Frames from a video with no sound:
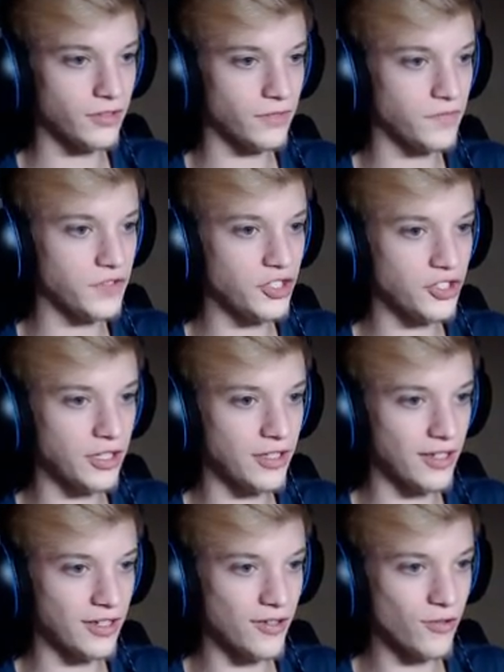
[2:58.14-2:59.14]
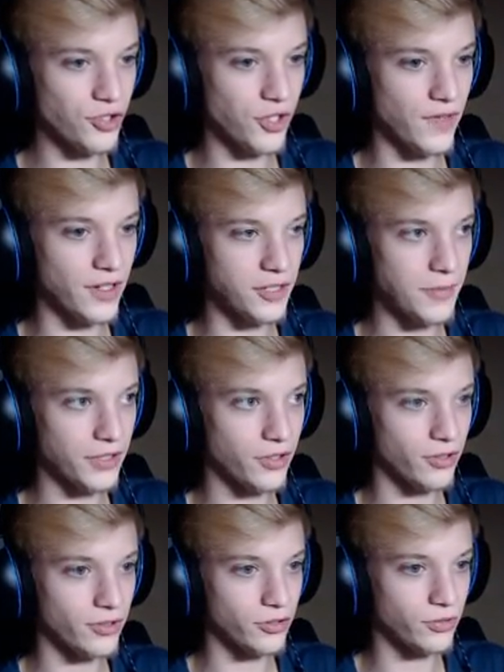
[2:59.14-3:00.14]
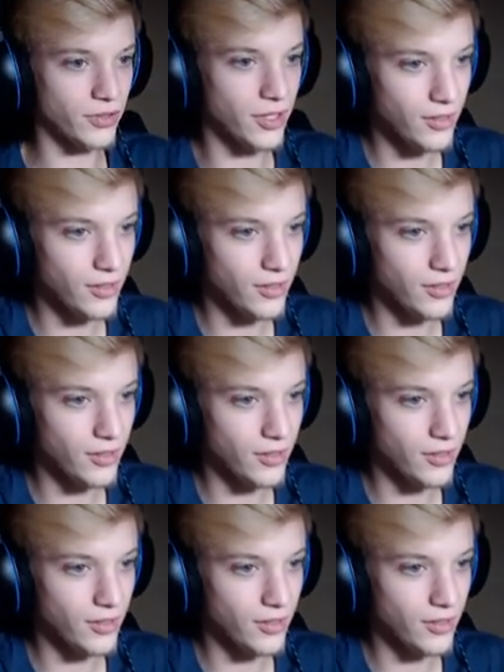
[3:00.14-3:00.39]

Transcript: Widzisz te różowe animatrony tutaj?